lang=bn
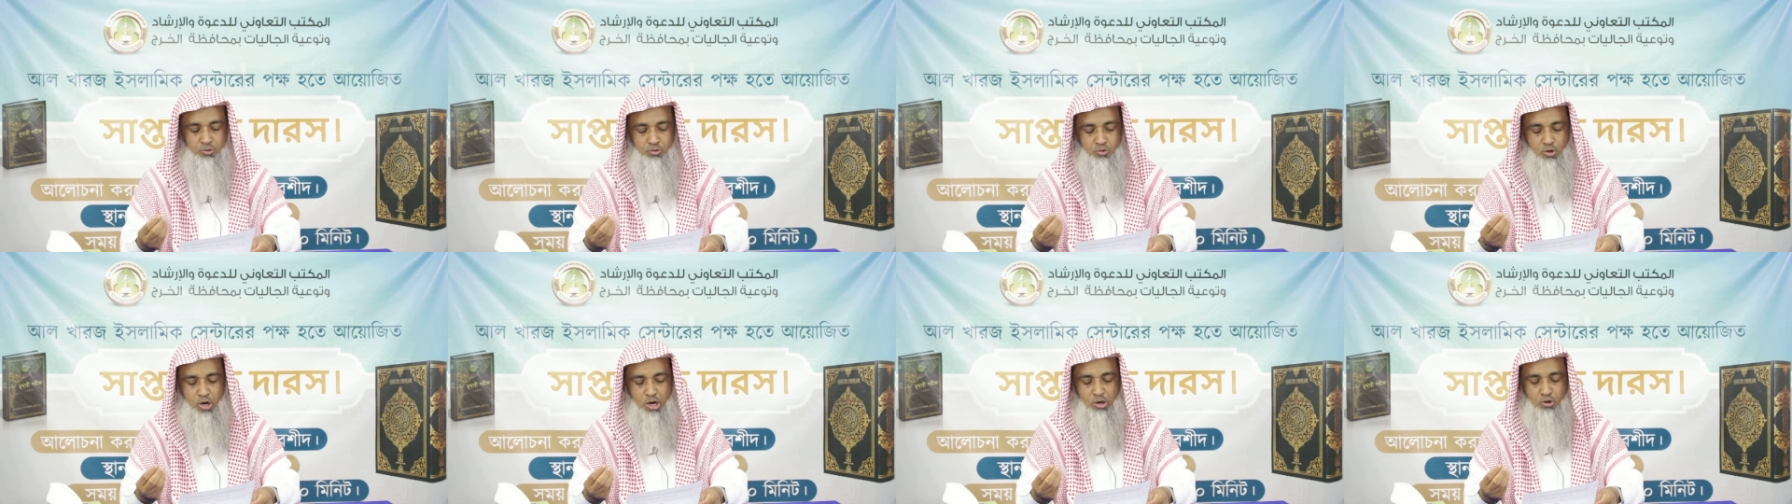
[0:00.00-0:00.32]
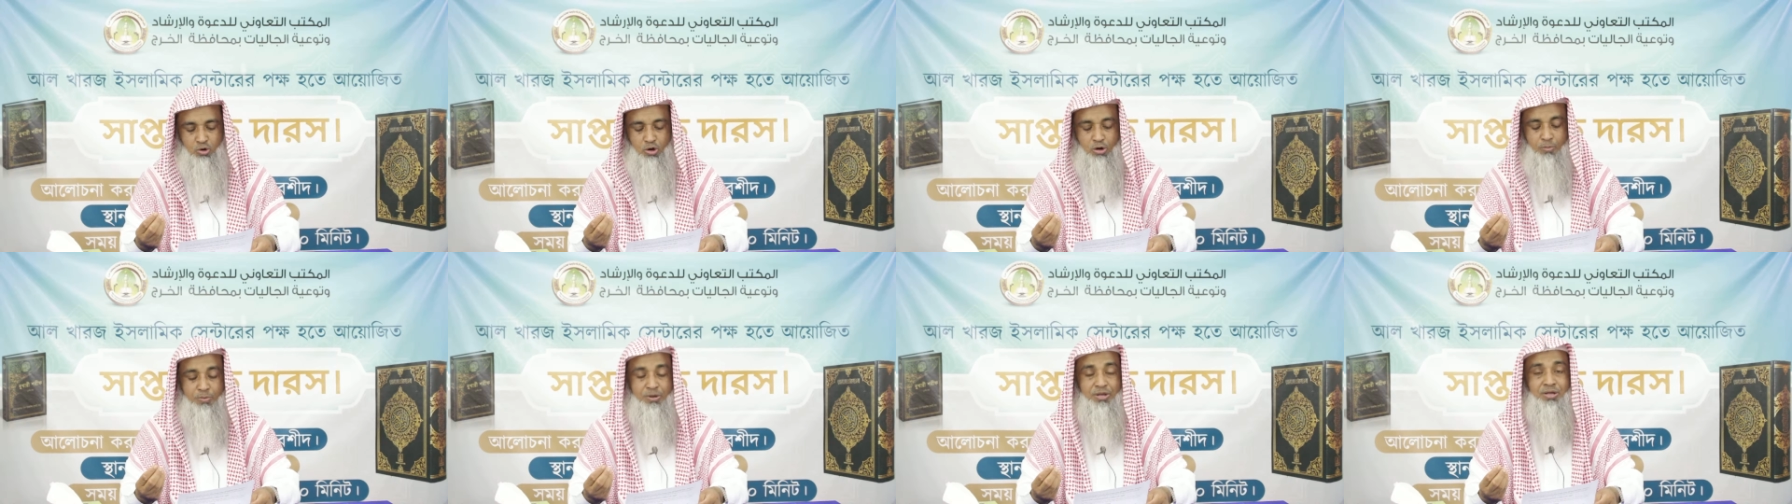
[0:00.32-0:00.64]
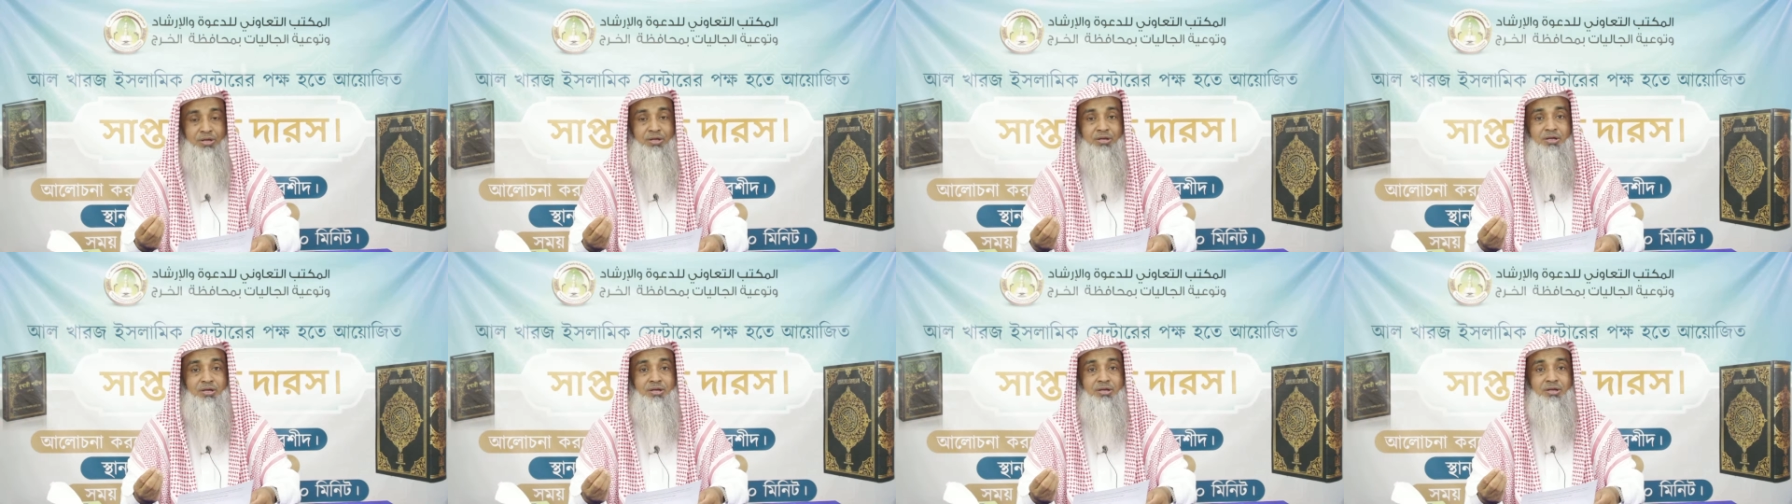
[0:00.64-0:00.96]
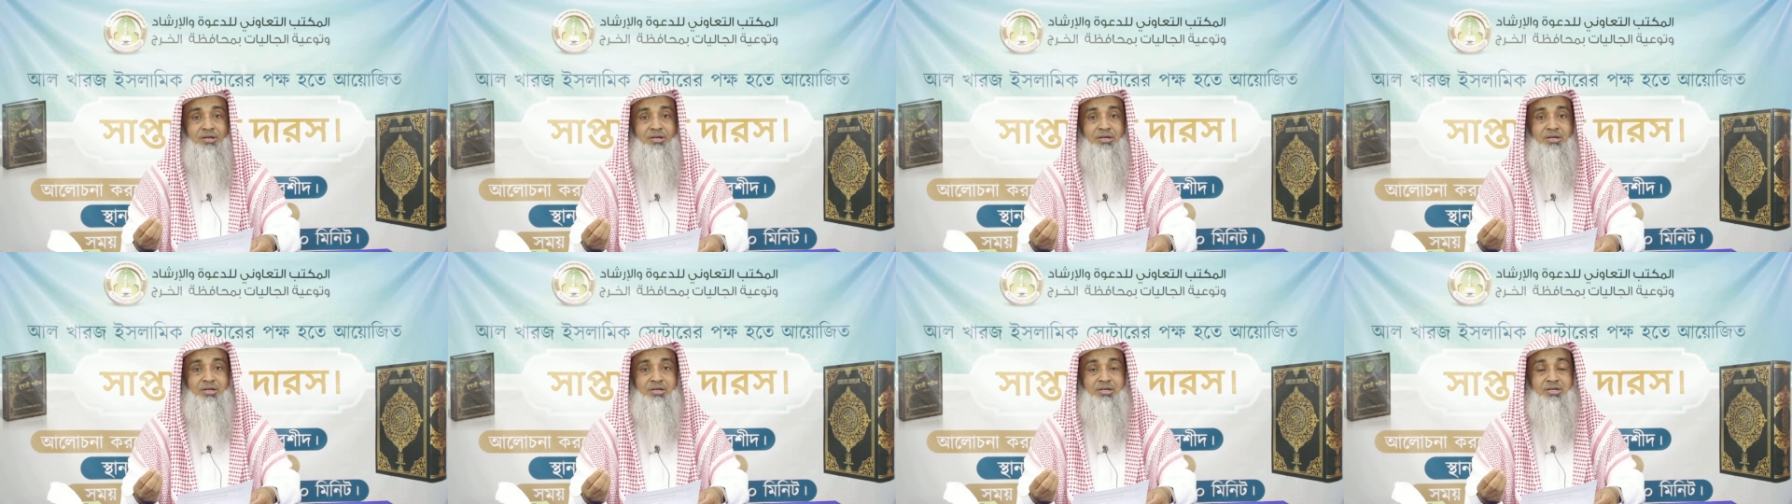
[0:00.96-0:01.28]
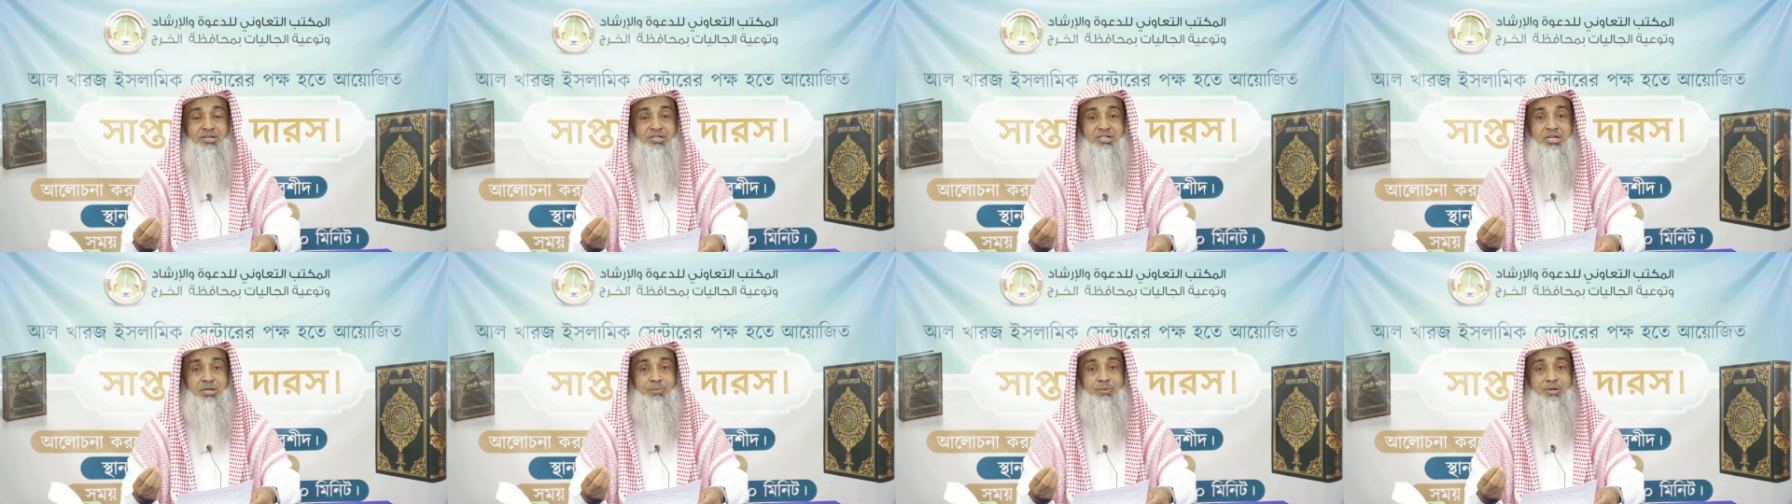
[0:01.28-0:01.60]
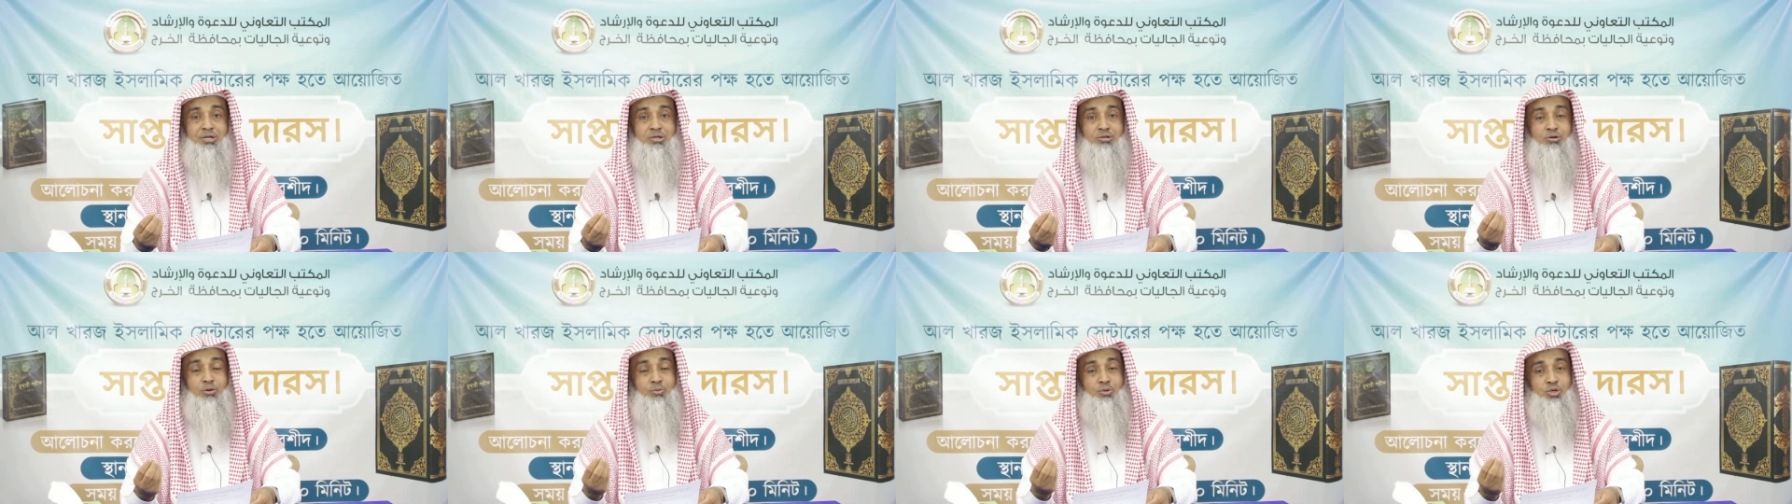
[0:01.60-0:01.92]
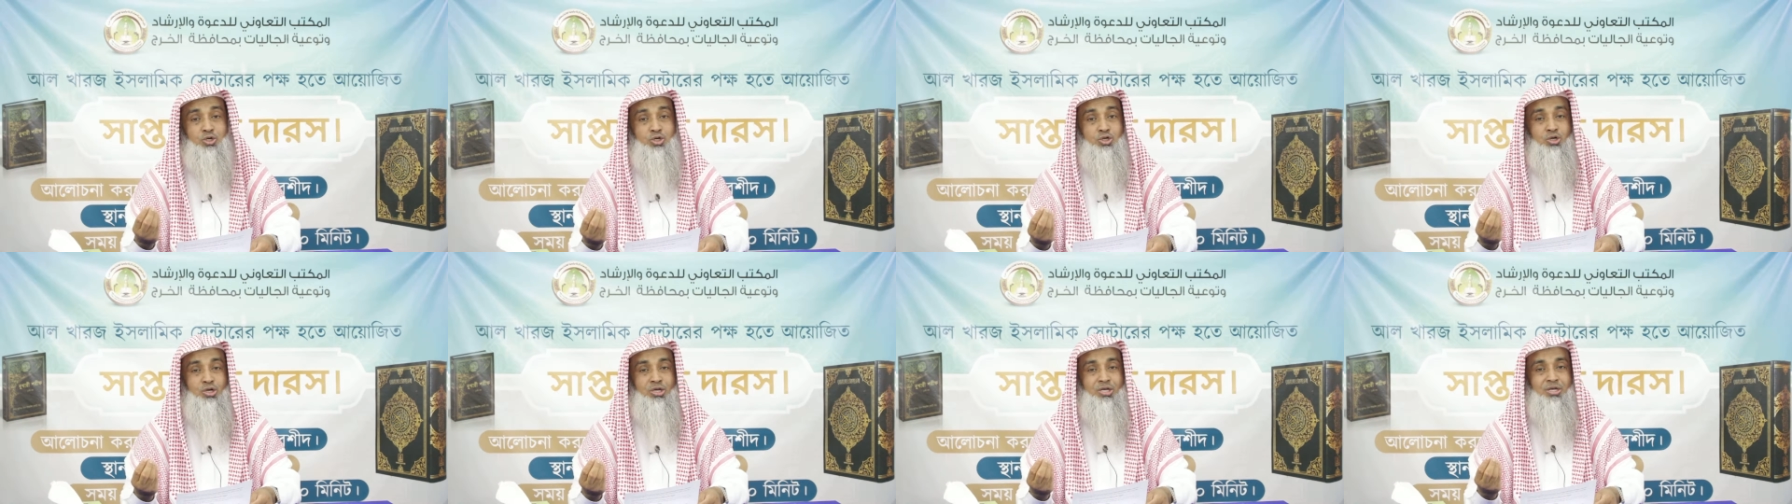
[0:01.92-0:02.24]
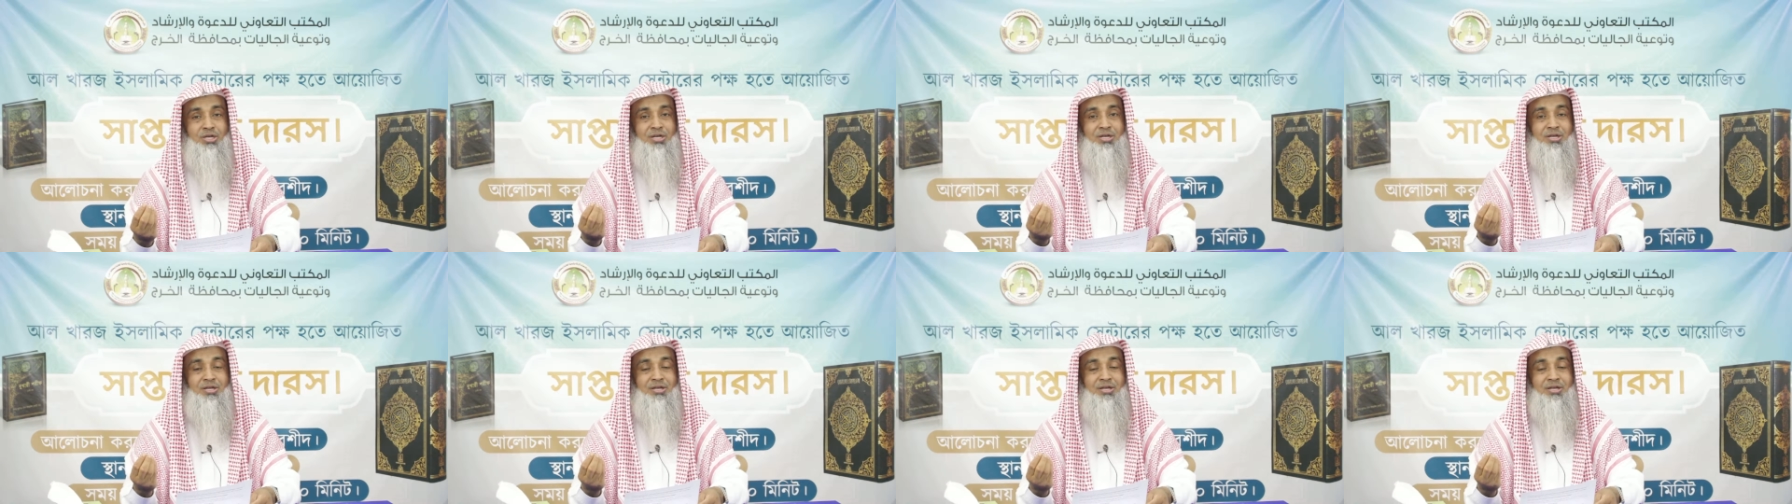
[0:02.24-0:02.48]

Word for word: দোয়া করবে সেই ব্যক্তি অবশ্যই